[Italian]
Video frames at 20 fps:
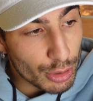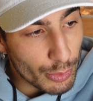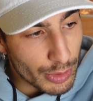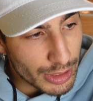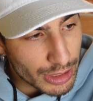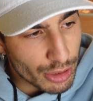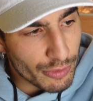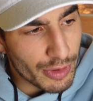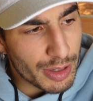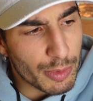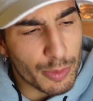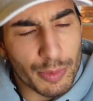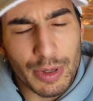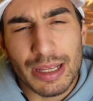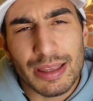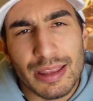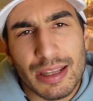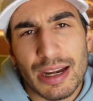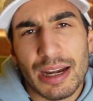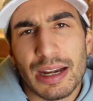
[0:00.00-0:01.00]
quindi dovremo
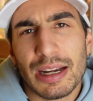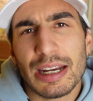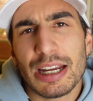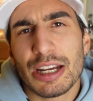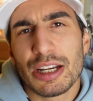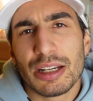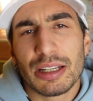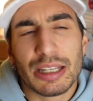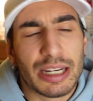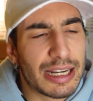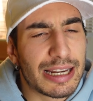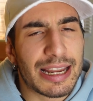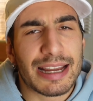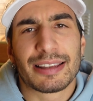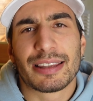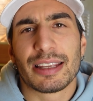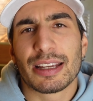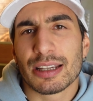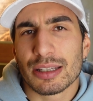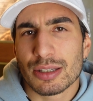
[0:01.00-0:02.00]
prendere dei
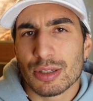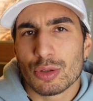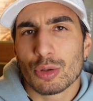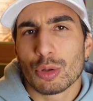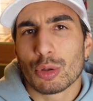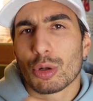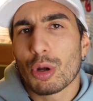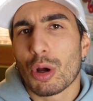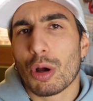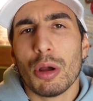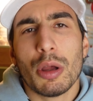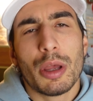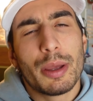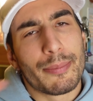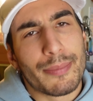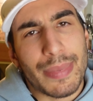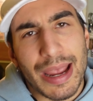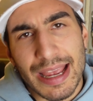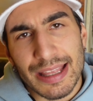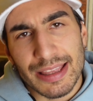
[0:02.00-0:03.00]
grilletti che sono
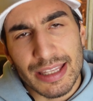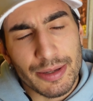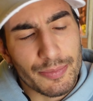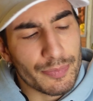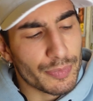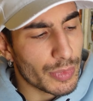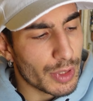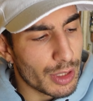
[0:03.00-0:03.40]
medi.